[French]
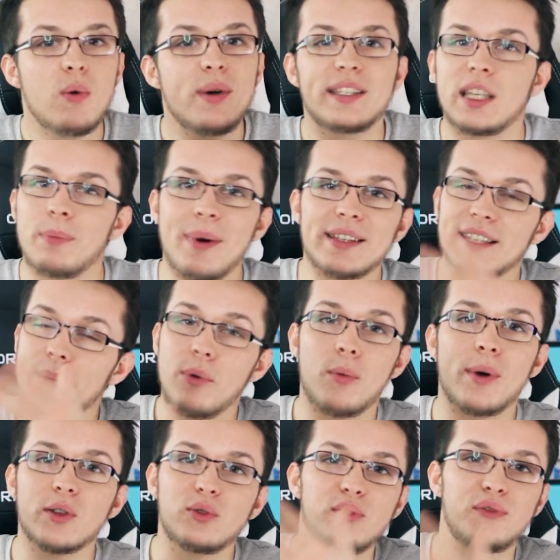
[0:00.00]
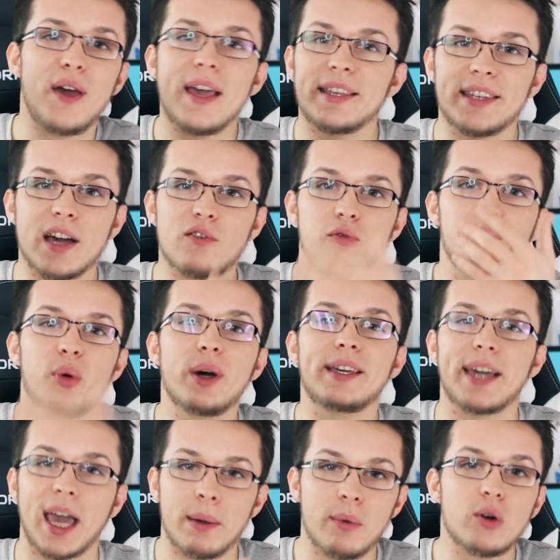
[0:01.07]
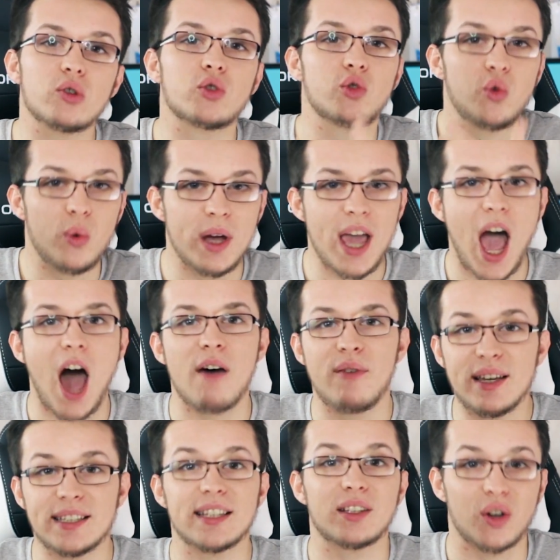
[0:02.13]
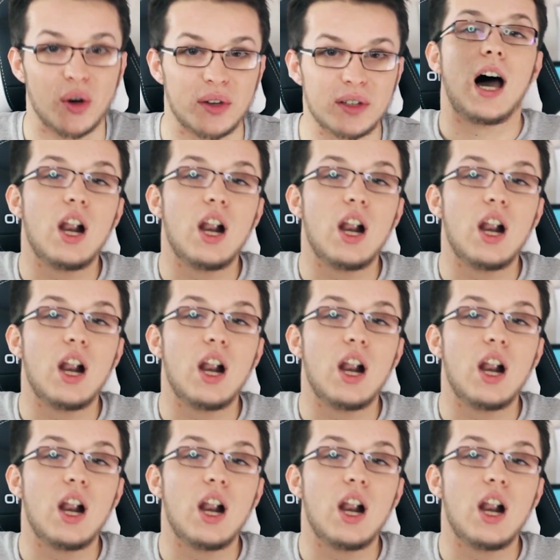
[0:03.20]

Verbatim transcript: Oui oui c'est pas simplement du fake, hein, vous pourrez carrément jouer avec cette coque.